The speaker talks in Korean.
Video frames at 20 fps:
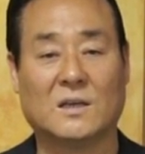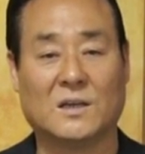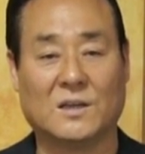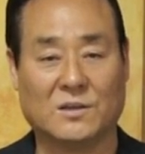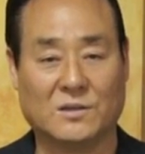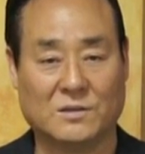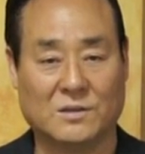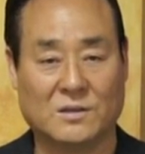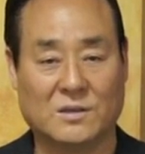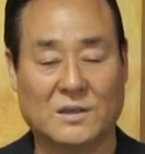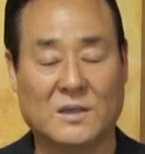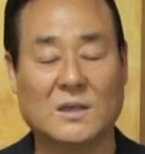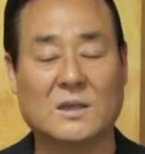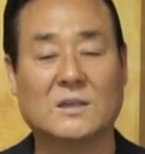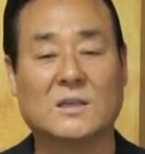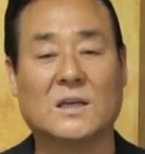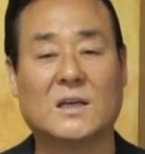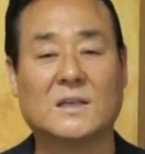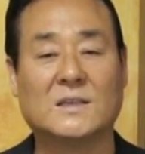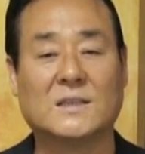이는
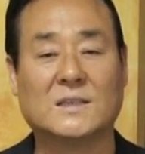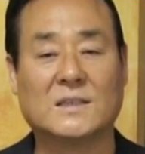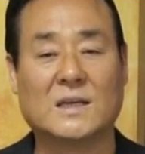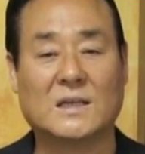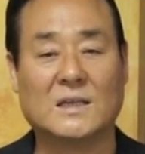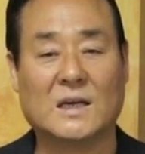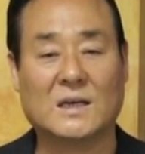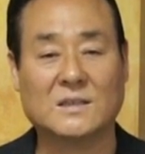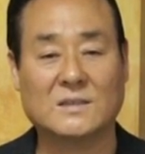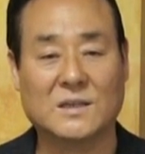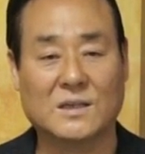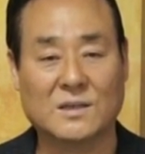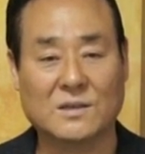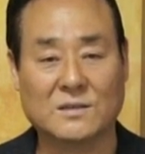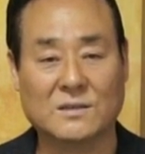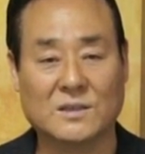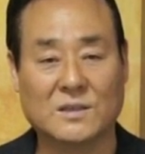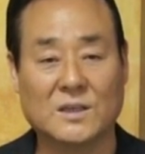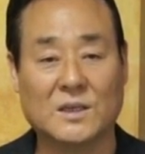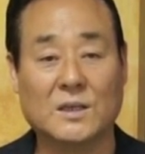대제사장
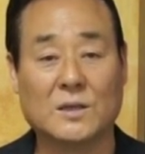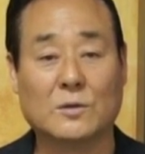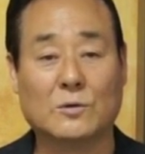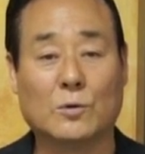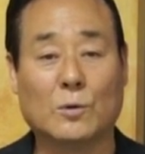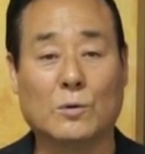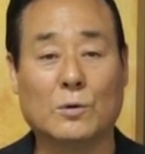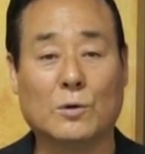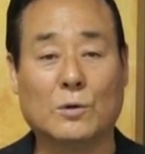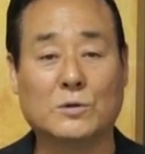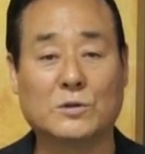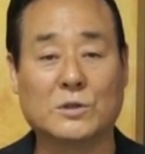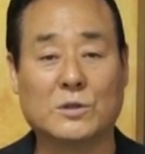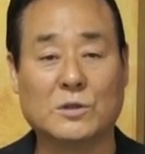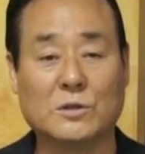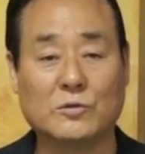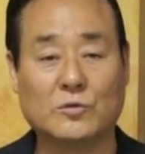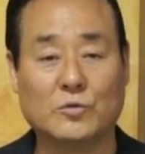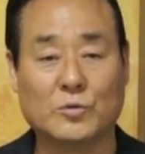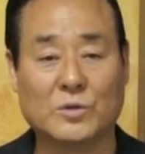세력들이 돌로
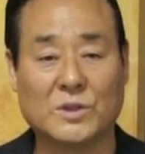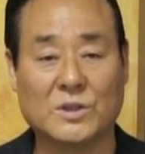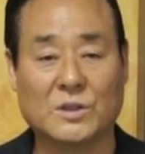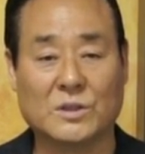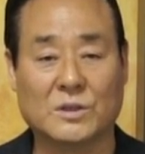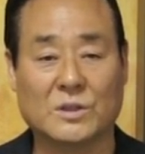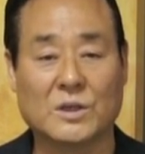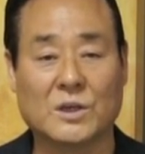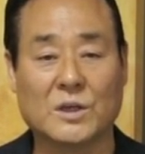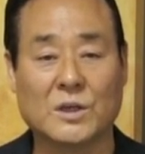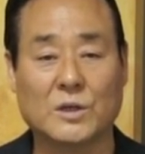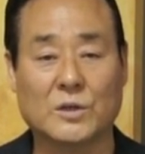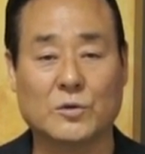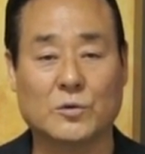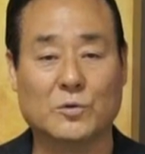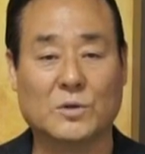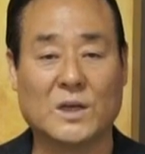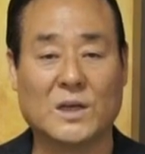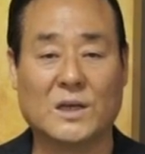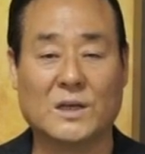쳐 죽이는
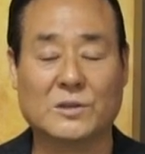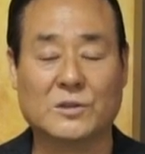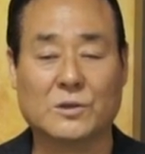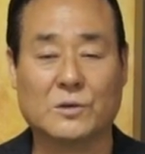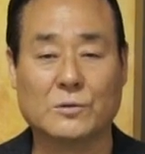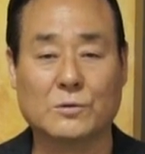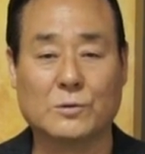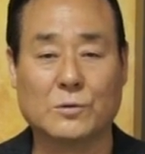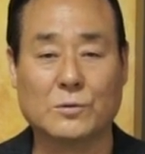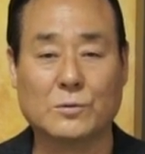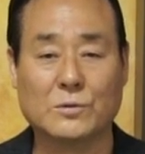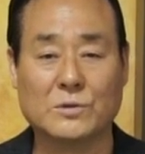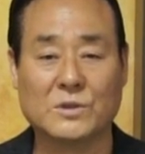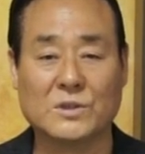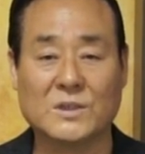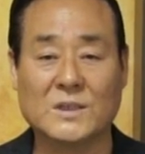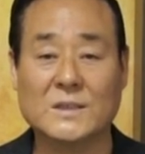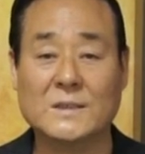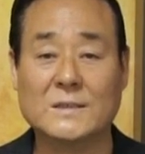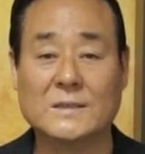유대의
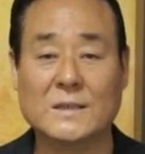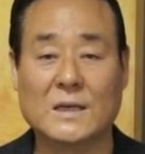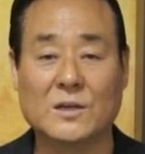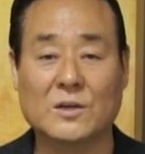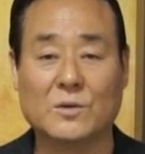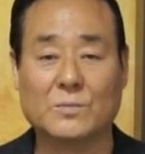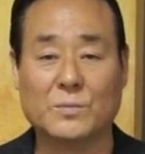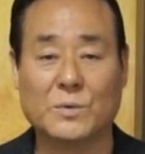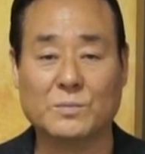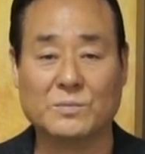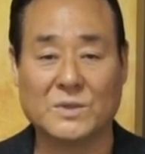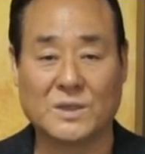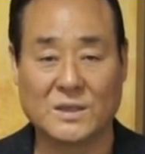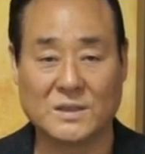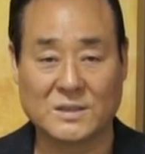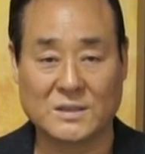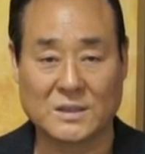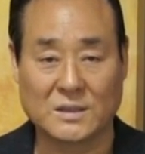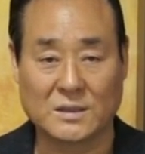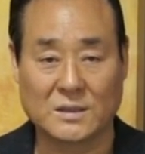전통적인 사형법
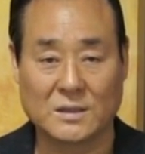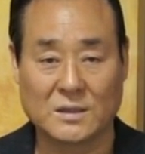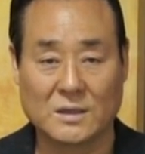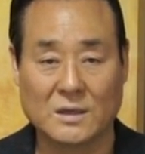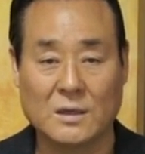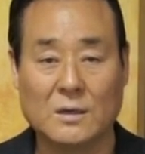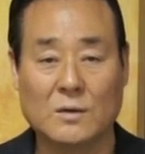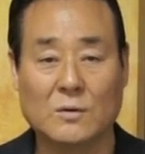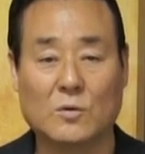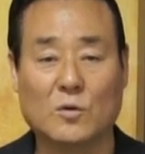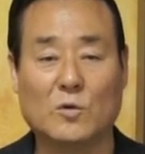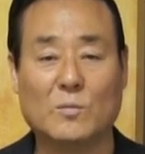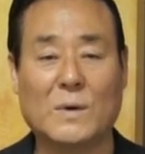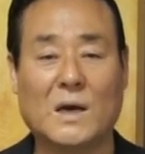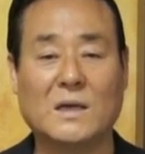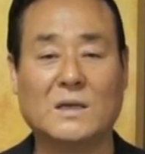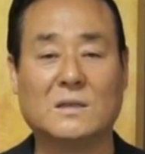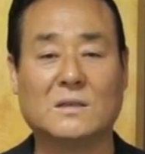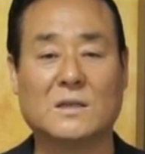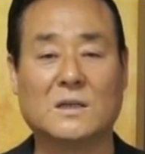대신
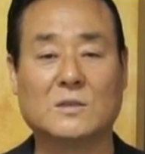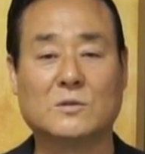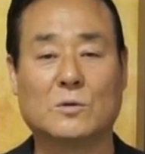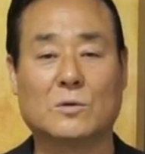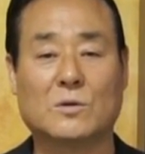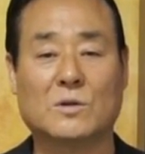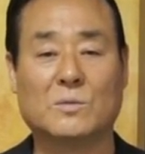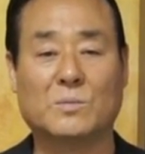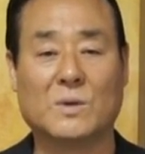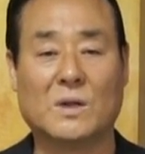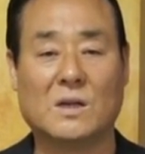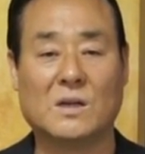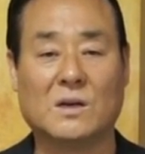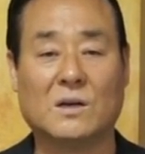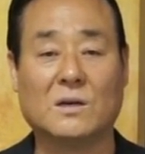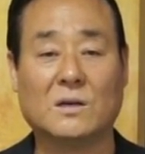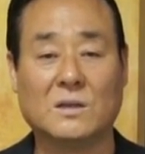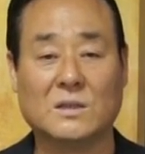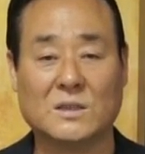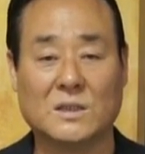로마인들의 손을
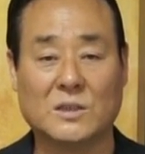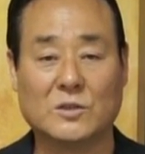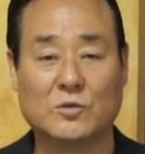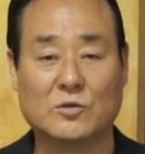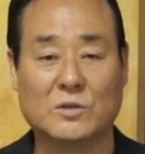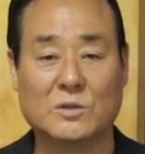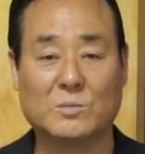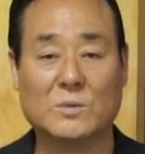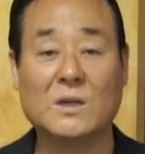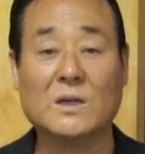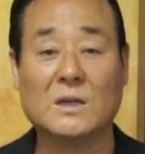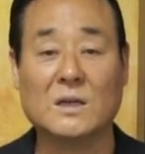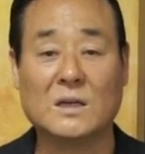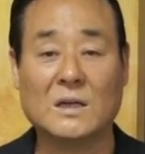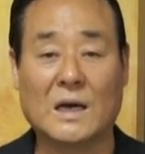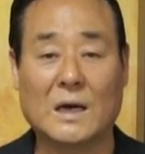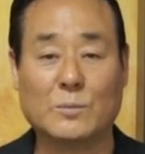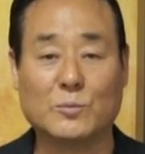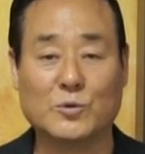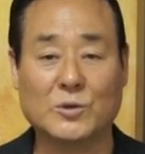빌려 예수님을
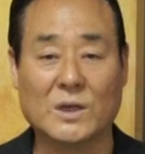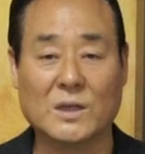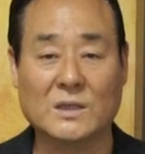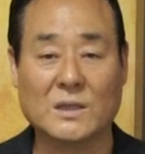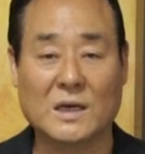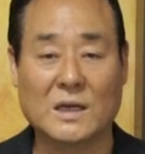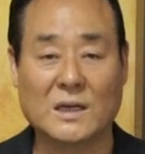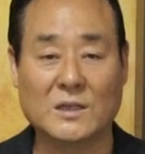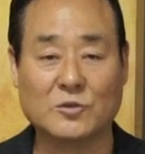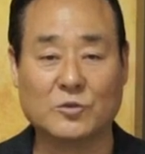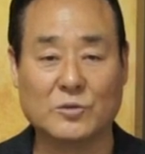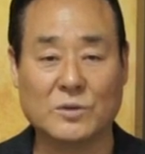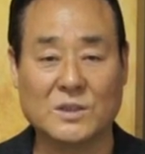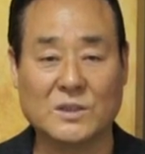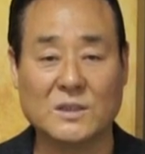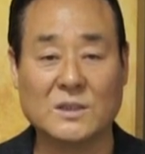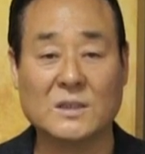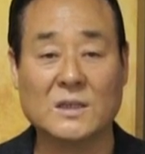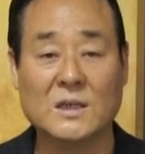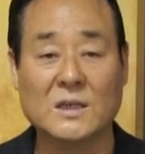나무에 달아
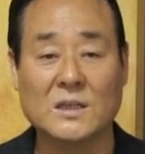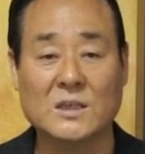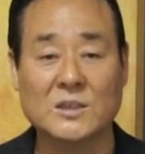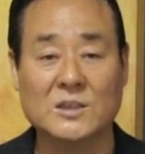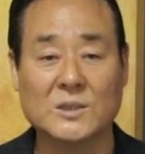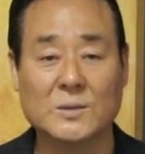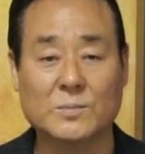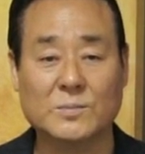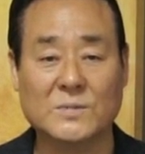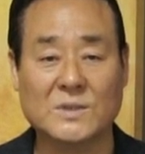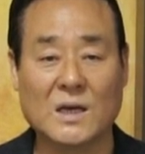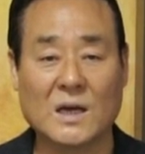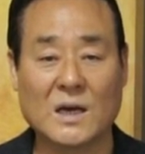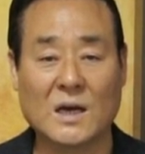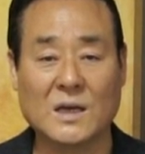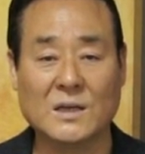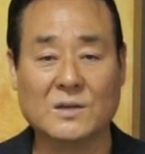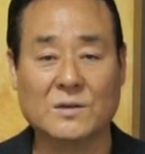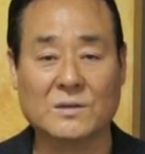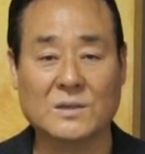죽이는
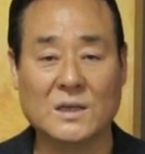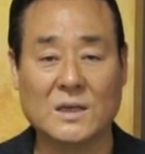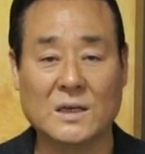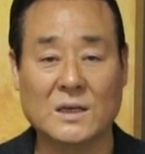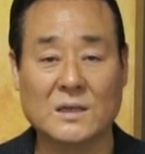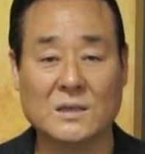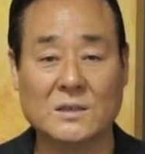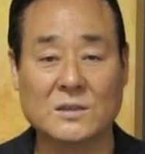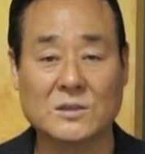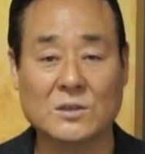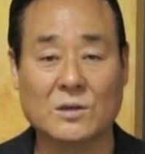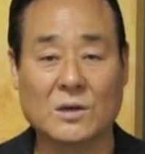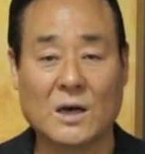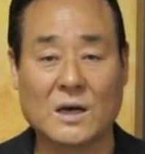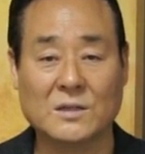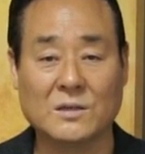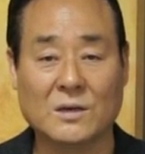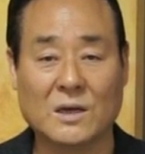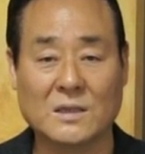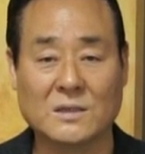십자가형에
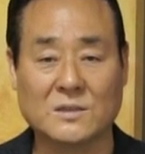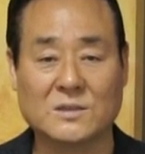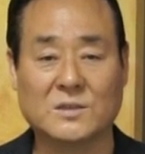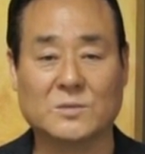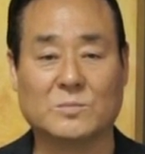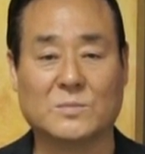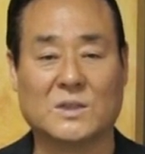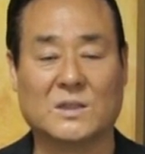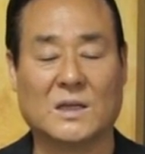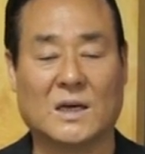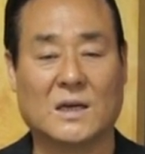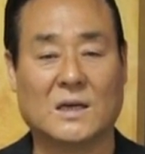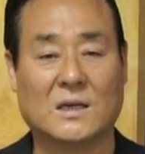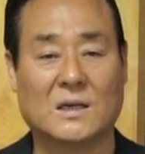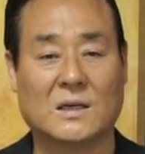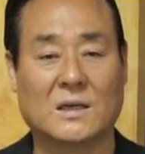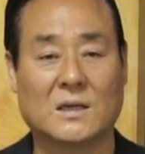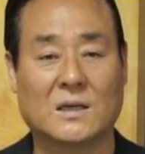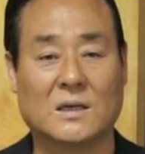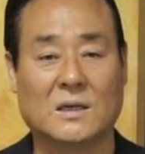처하려 한 것입니다.
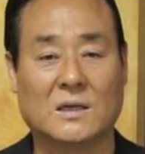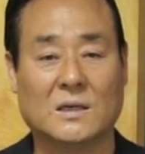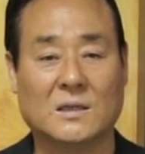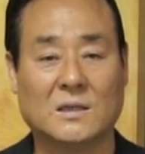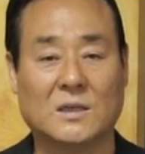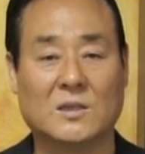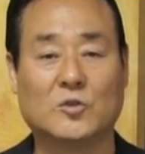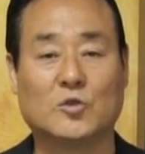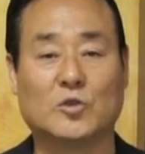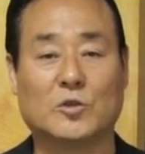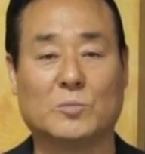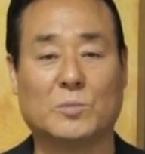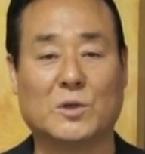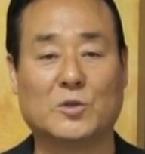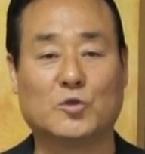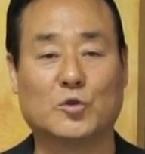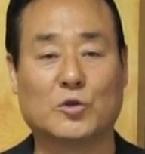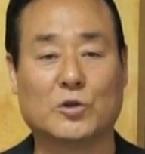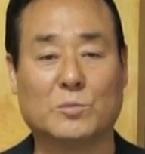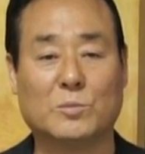
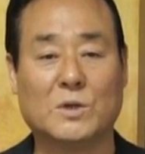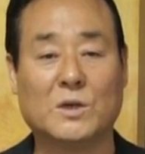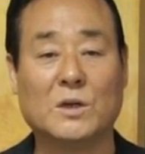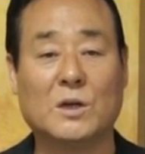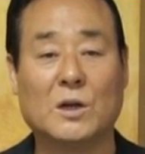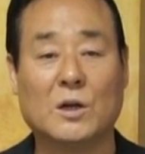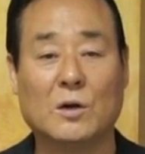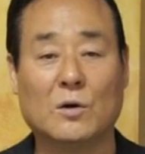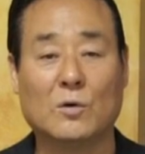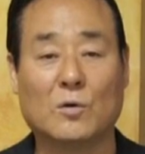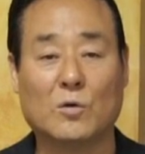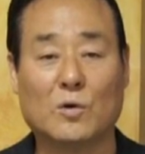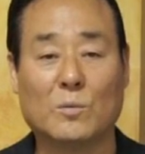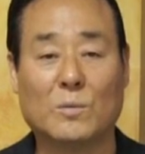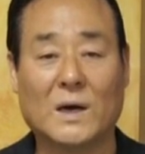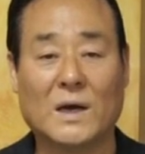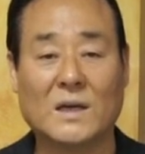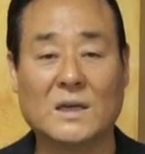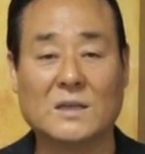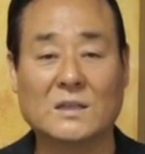예수님의 죽음을
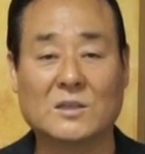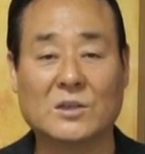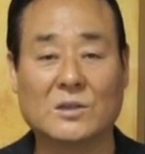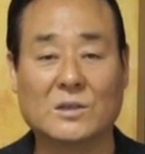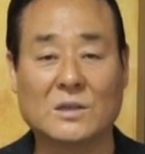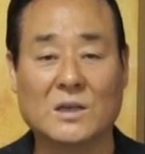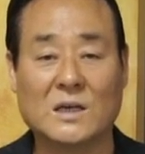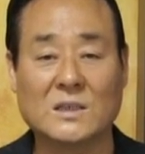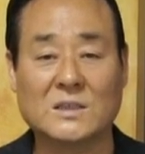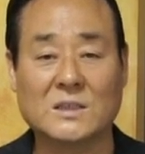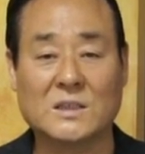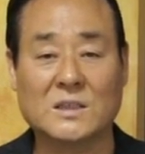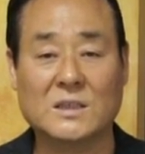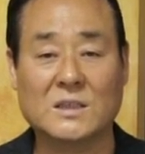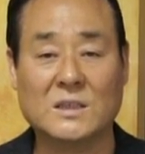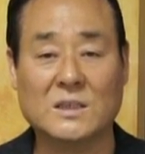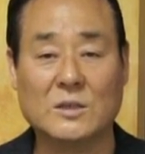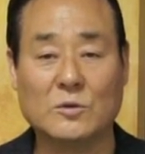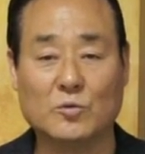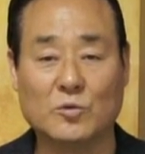로마에
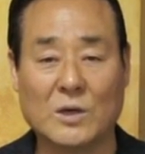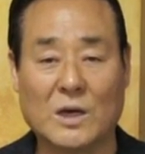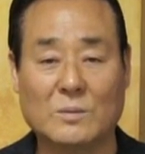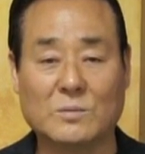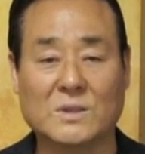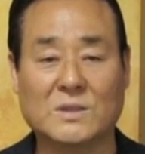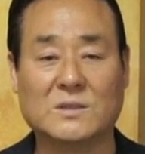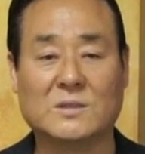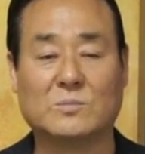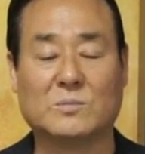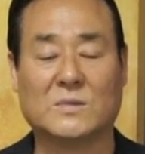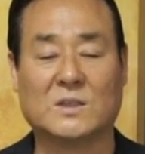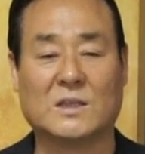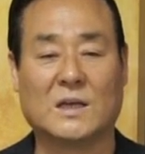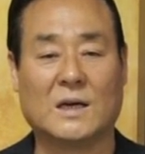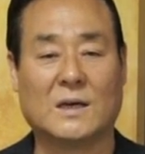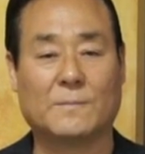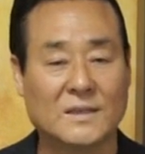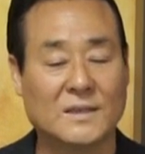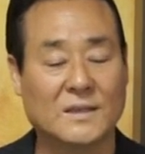전가시키기
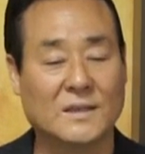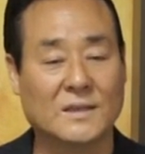위함이었습니다.